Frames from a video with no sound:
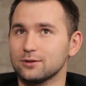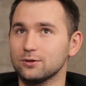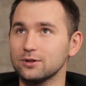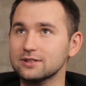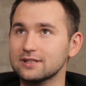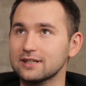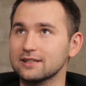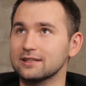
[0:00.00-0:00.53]
С
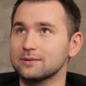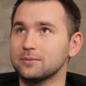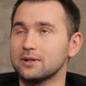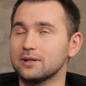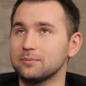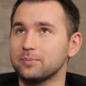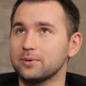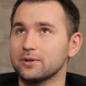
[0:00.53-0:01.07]
другой стороны,
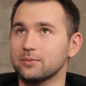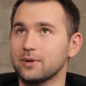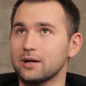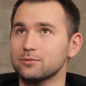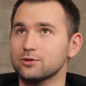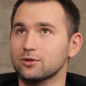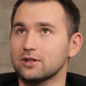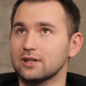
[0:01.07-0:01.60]
мы
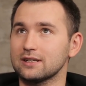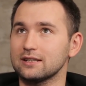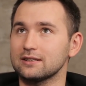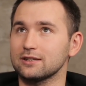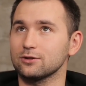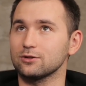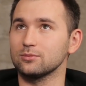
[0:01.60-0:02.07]
понимаем, что когда-то я